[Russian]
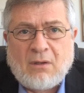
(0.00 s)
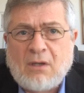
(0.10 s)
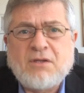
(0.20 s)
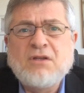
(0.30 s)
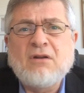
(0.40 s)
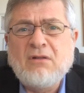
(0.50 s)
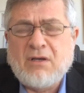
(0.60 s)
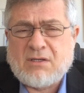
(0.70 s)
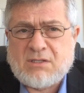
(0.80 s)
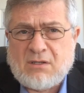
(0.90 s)
это не
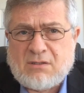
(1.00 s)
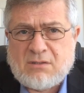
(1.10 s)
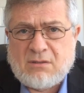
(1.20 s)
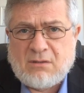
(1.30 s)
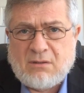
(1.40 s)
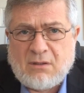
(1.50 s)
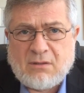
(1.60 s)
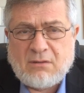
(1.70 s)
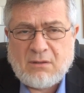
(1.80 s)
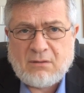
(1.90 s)
ярлык, кстати.
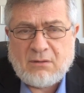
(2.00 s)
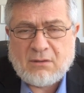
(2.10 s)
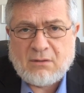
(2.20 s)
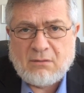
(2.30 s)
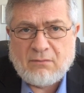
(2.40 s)
Это не ярлык.